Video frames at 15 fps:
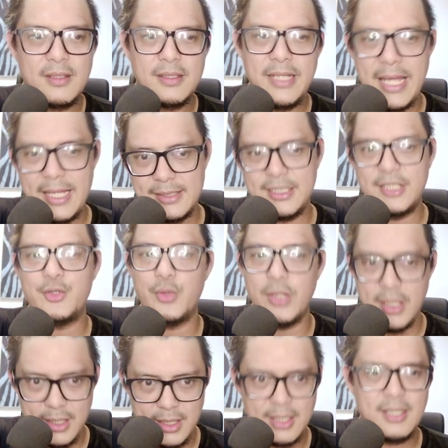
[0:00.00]
Dance-nya
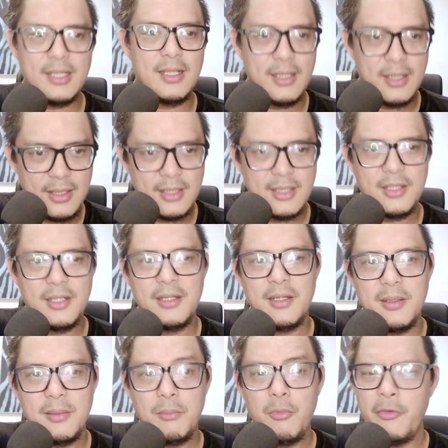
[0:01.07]
juga
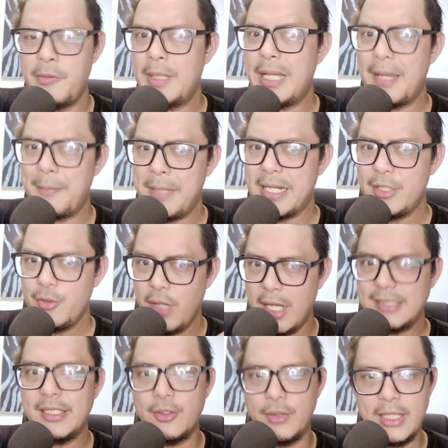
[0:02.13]
moving kamera juga
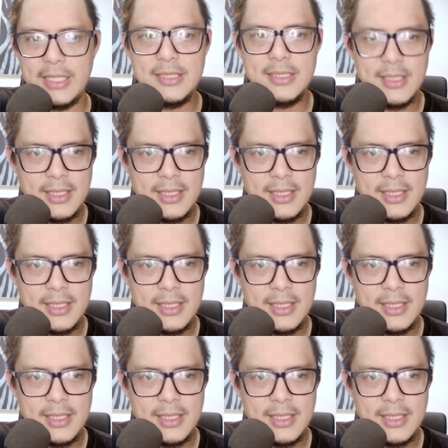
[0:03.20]
asik loh guys.